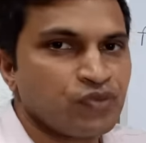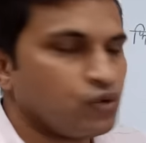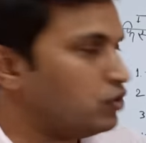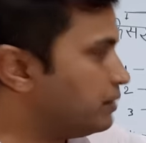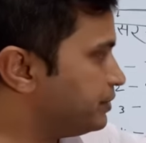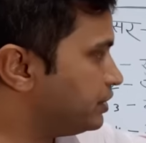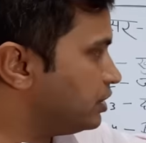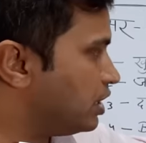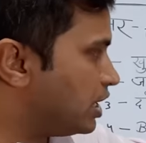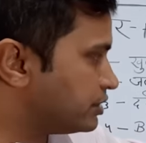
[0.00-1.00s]
वहाँ पे
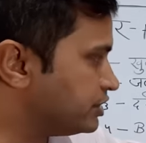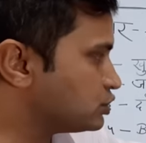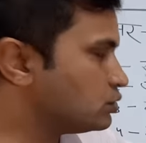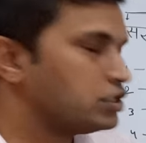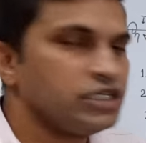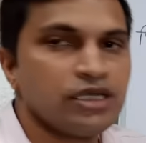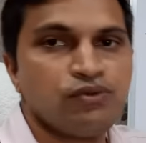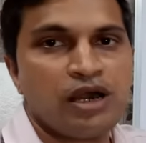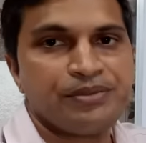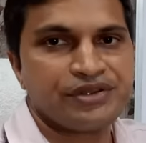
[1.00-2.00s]
हार्डनेस तो नहीं है वहाँ पे